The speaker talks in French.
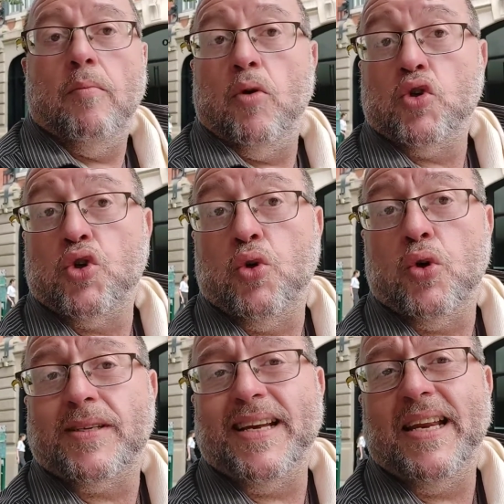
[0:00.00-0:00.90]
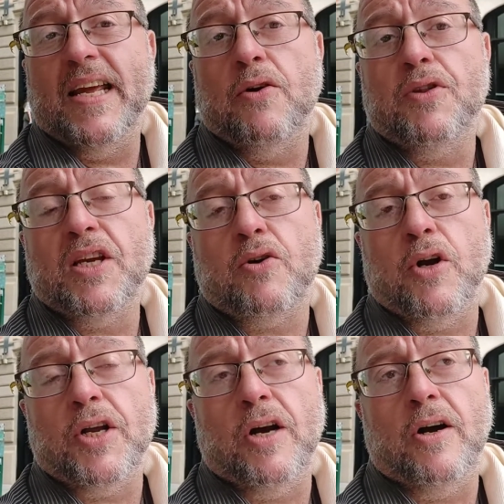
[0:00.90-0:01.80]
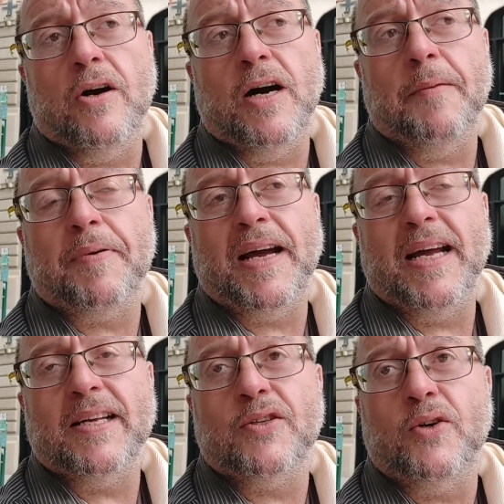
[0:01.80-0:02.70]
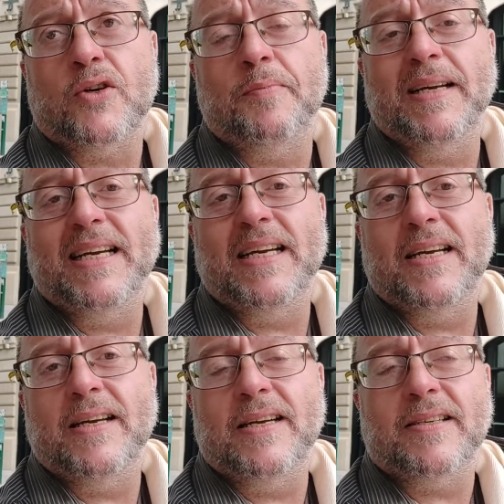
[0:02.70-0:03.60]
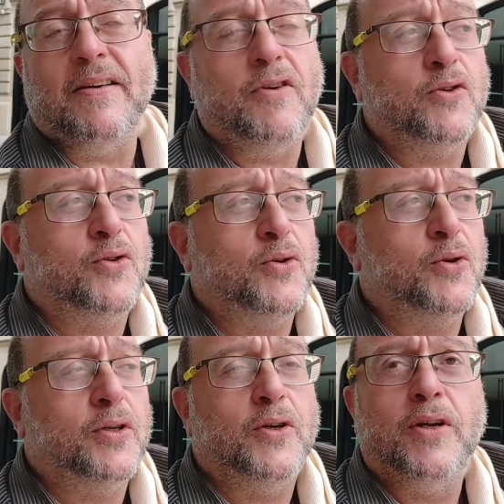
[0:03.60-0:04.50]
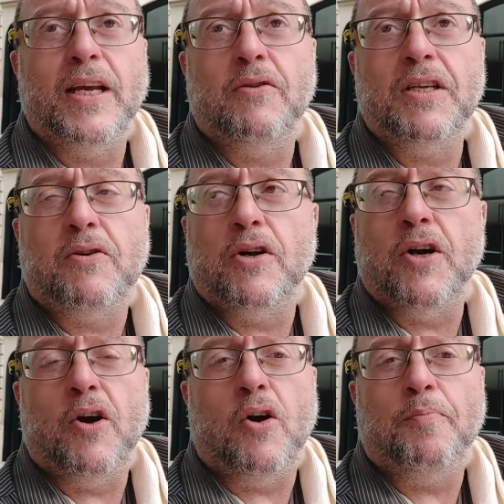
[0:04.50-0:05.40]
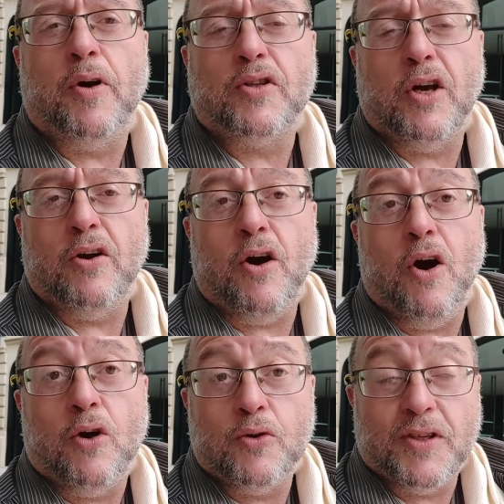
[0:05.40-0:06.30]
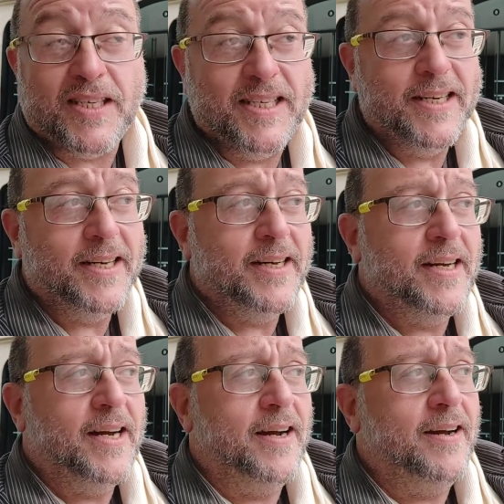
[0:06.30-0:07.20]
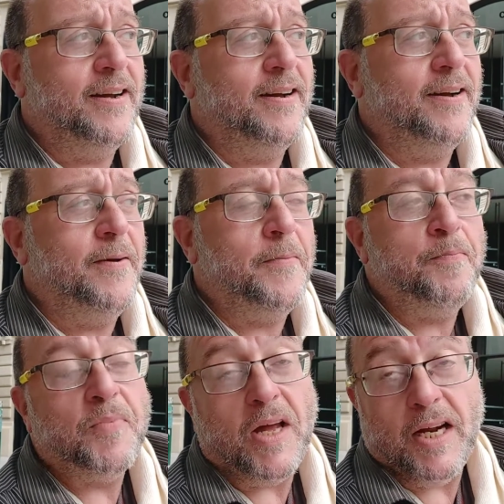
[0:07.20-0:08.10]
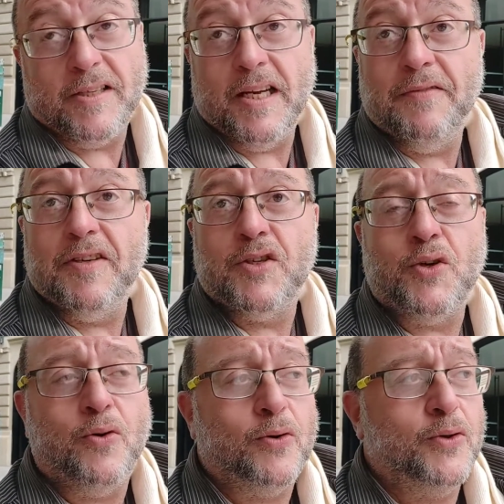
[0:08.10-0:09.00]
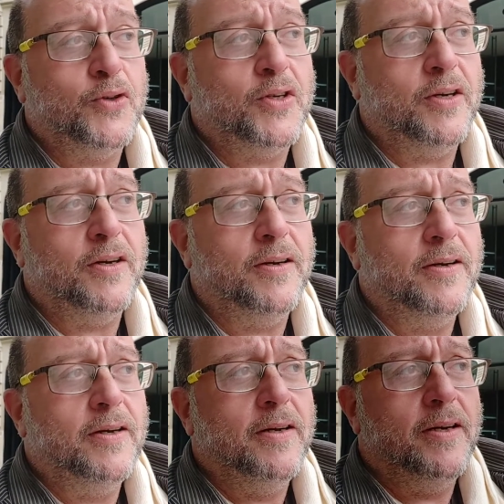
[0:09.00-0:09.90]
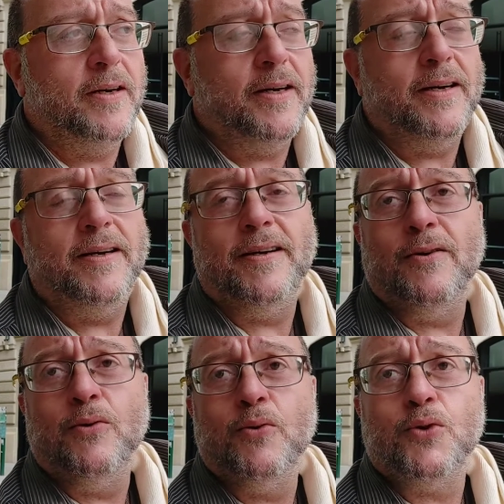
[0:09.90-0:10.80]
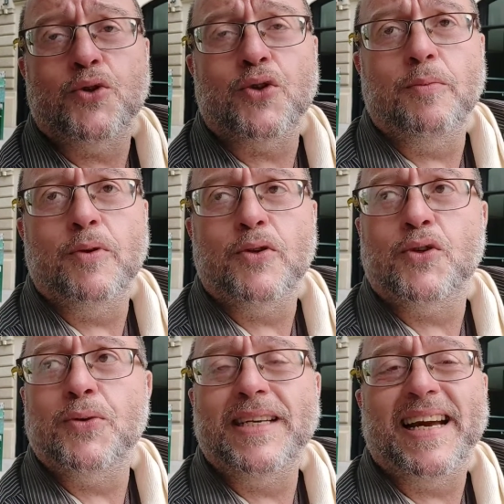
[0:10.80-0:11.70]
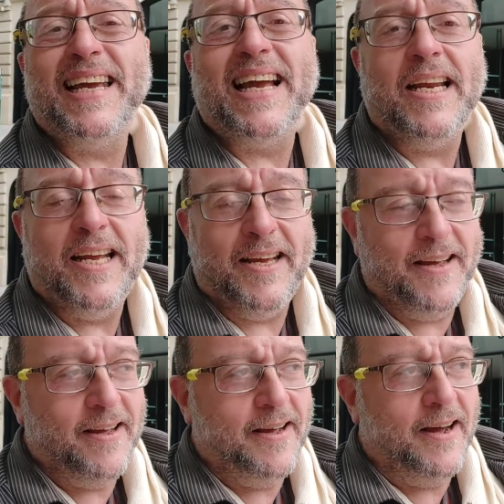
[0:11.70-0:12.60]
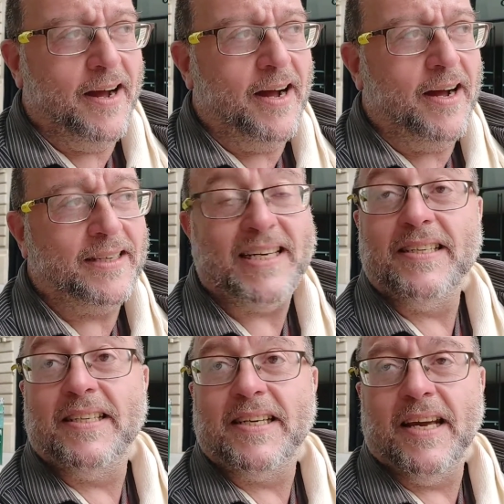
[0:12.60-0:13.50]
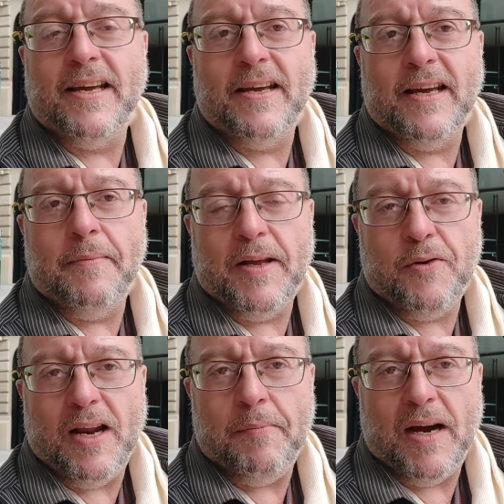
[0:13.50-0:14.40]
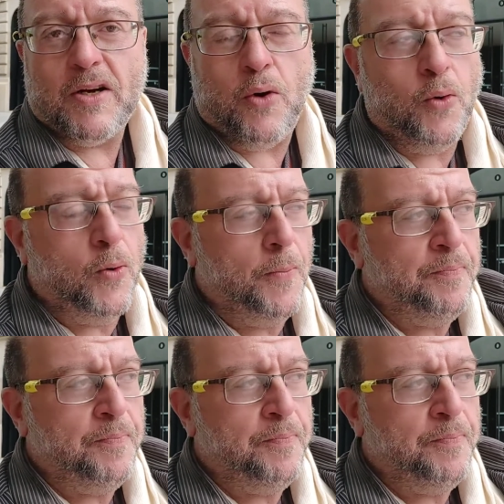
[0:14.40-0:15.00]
Bonjour, c'est Léo Nicolian. Après donc mes aventures de Léo Nicolian, reporter en Russie, euh, à la télévision russe, euh, euh, où je me suis régalé à critiquer Emmanuel Macron.